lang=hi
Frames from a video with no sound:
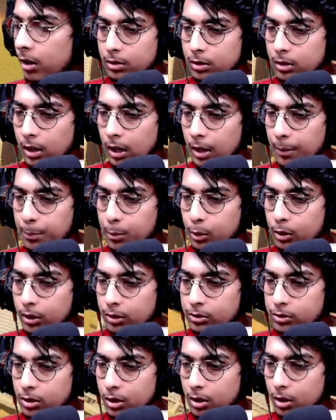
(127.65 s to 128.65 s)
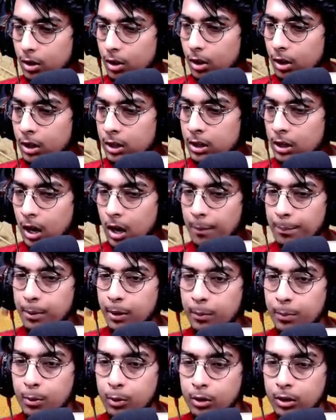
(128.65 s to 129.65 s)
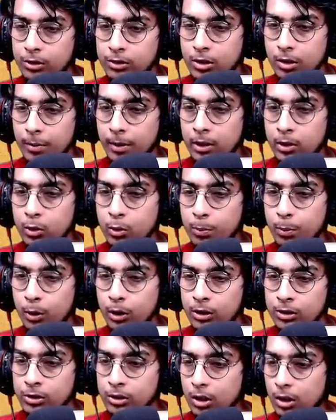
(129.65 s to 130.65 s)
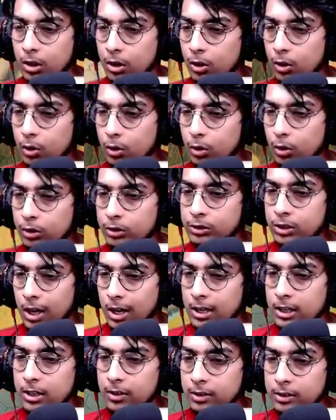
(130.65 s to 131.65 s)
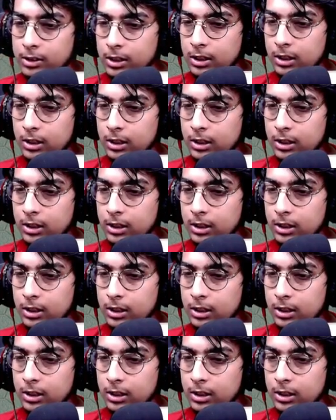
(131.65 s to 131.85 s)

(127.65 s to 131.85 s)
कहाँ है प्रोटेस्टर अरे यहाँ पे प्रोटेस्टर भाई क्यों प्रोटेस्ट कर रहे हो जाहि की वजह से